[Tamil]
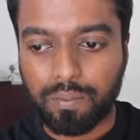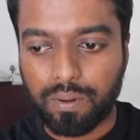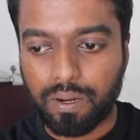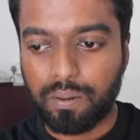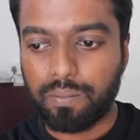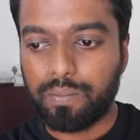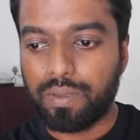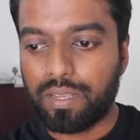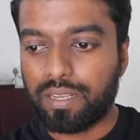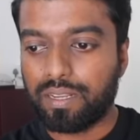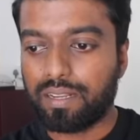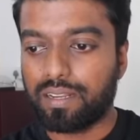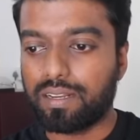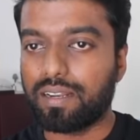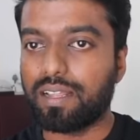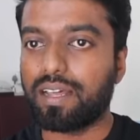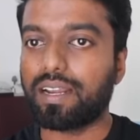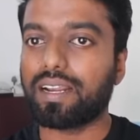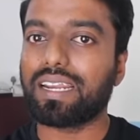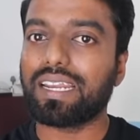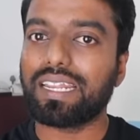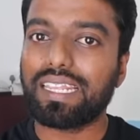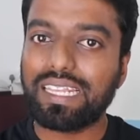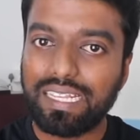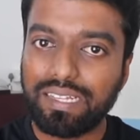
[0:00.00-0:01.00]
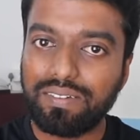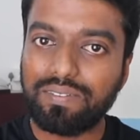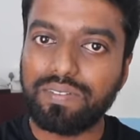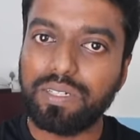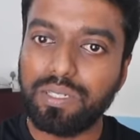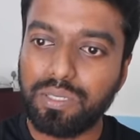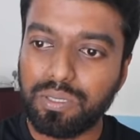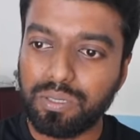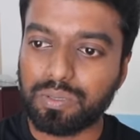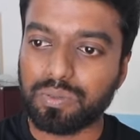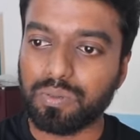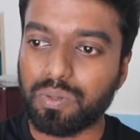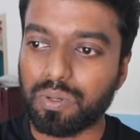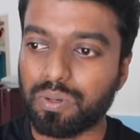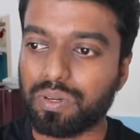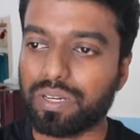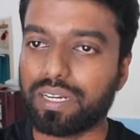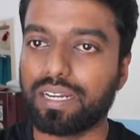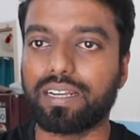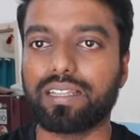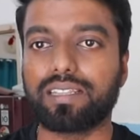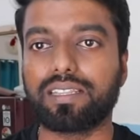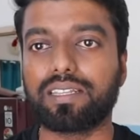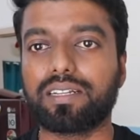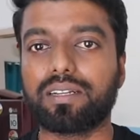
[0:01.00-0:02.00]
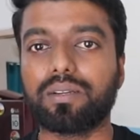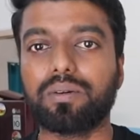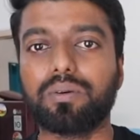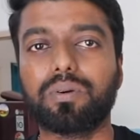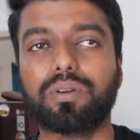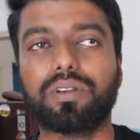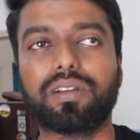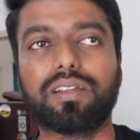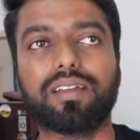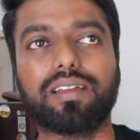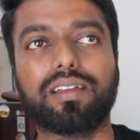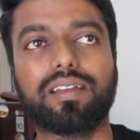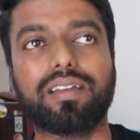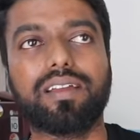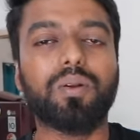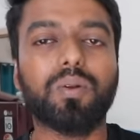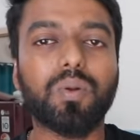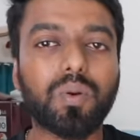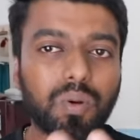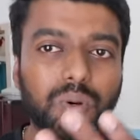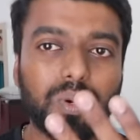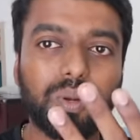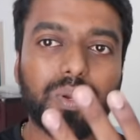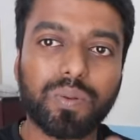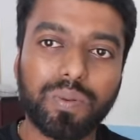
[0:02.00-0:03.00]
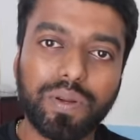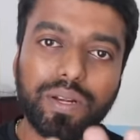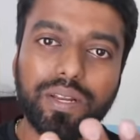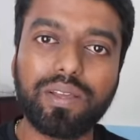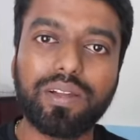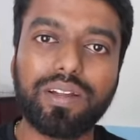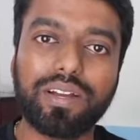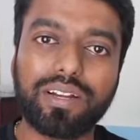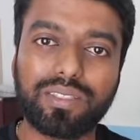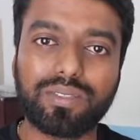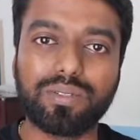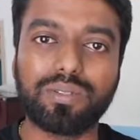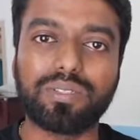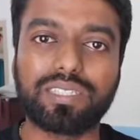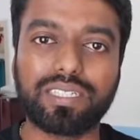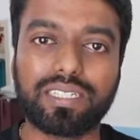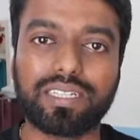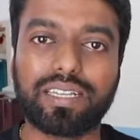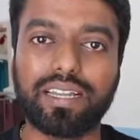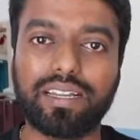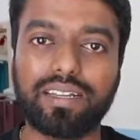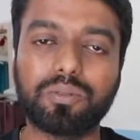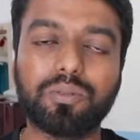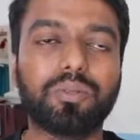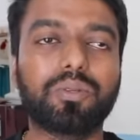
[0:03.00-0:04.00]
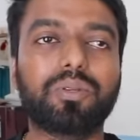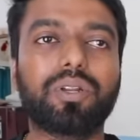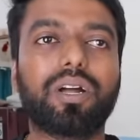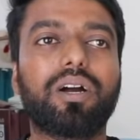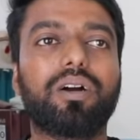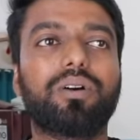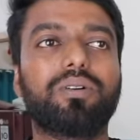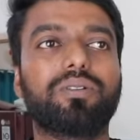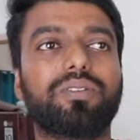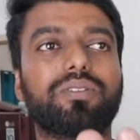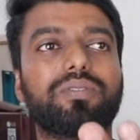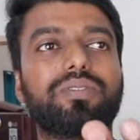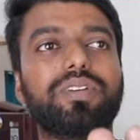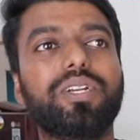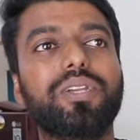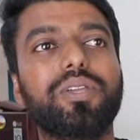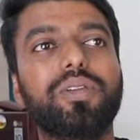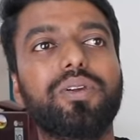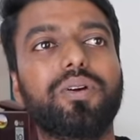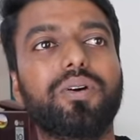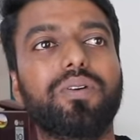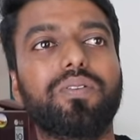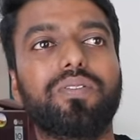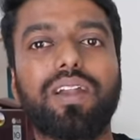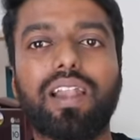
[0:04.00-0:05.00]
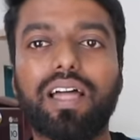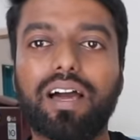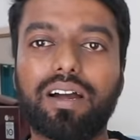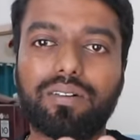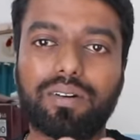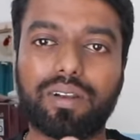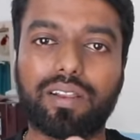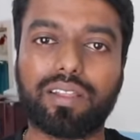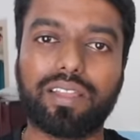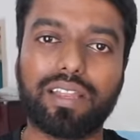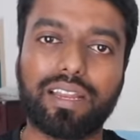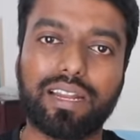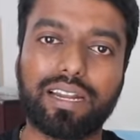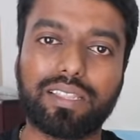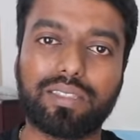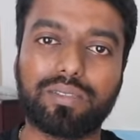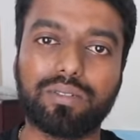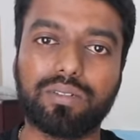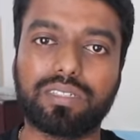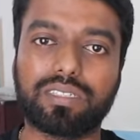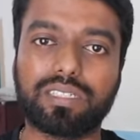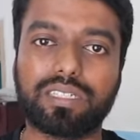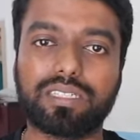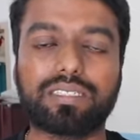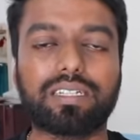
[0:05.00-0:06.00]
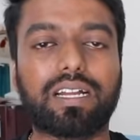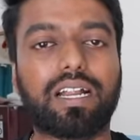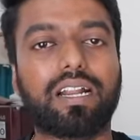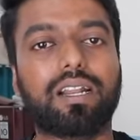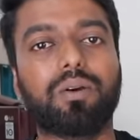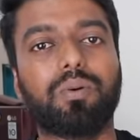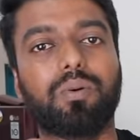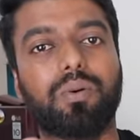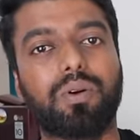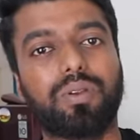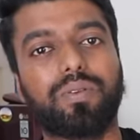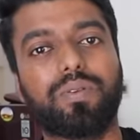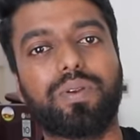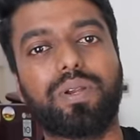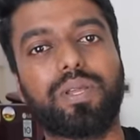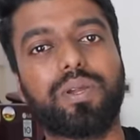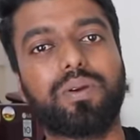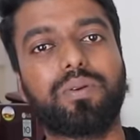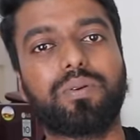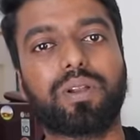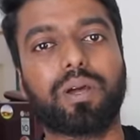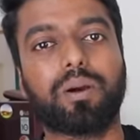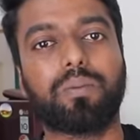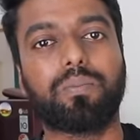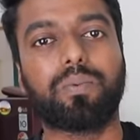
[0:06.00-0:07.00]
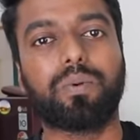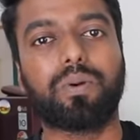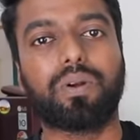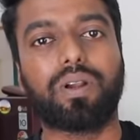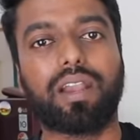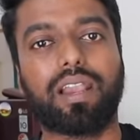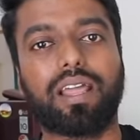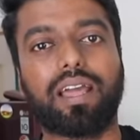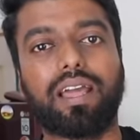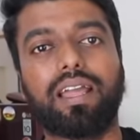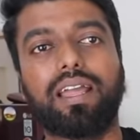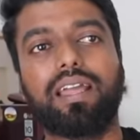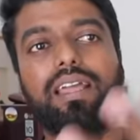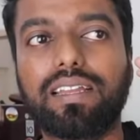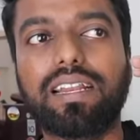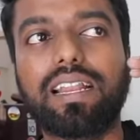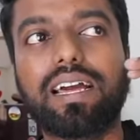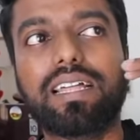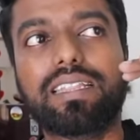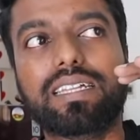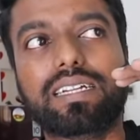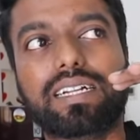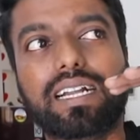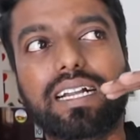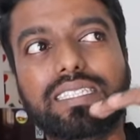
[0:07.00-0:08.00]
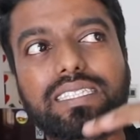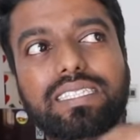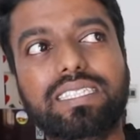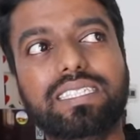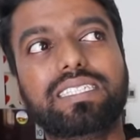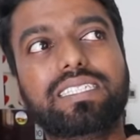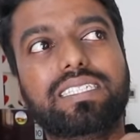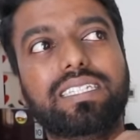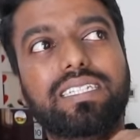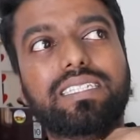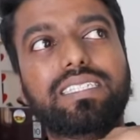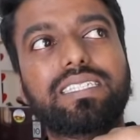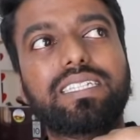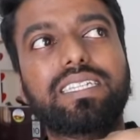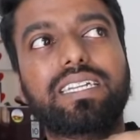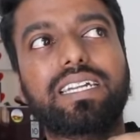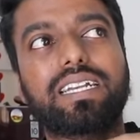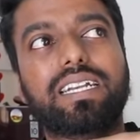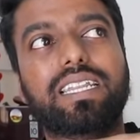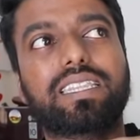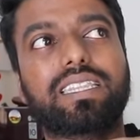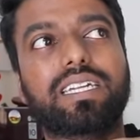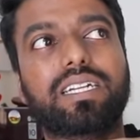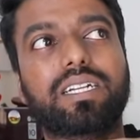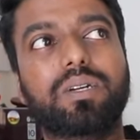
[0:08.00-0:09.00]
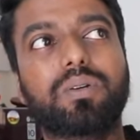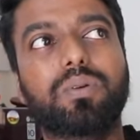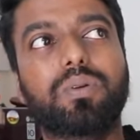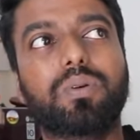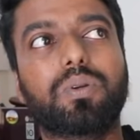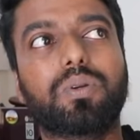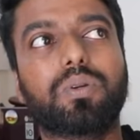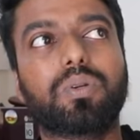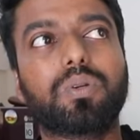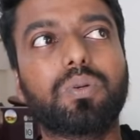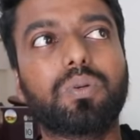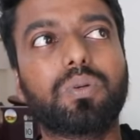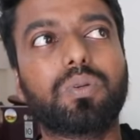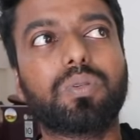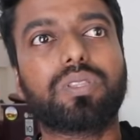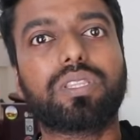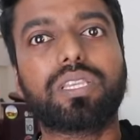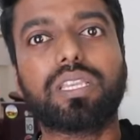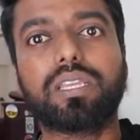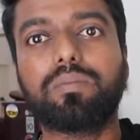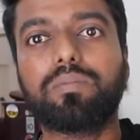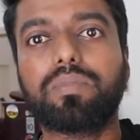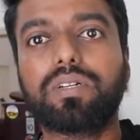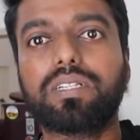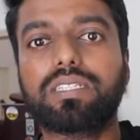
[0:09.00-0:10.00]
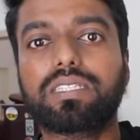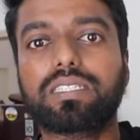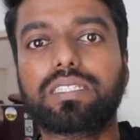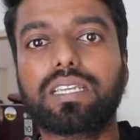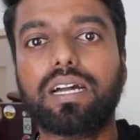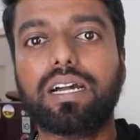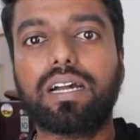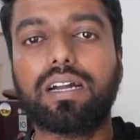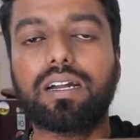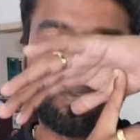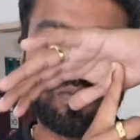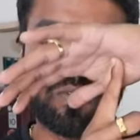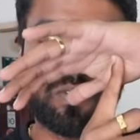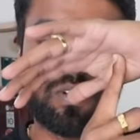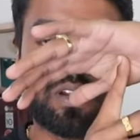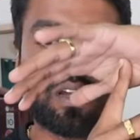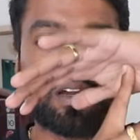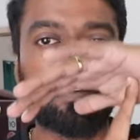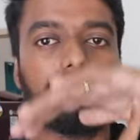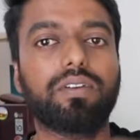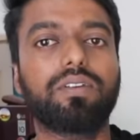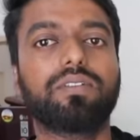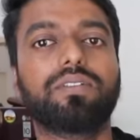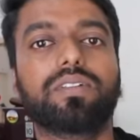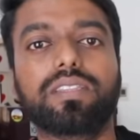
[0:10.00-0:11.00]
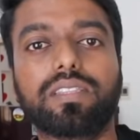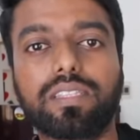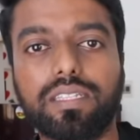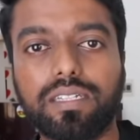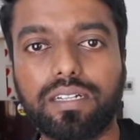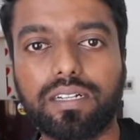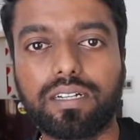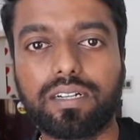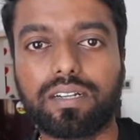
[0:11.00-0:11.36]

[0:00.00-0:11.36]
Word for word: அப்கமிங் நிறைய வீடியோஸ் வரும் கிட்டத்தட்ட ஒரு நூறு வீடியோ எடுத்து வச்சிருக்கேன் நூறாவது வீடியோ விழா வரைக்கும் எடுத்து வச்சாச்சு ஆனால் ஒரு வீடியோவும் நான் போடல ஏன்னா அந்த கன்சிஸ்டன்சி கிட்டத்தட்ட ஒரு டூ டு த்ரீ மந்த்ஸாக ஃபுல்லாகவே வந்து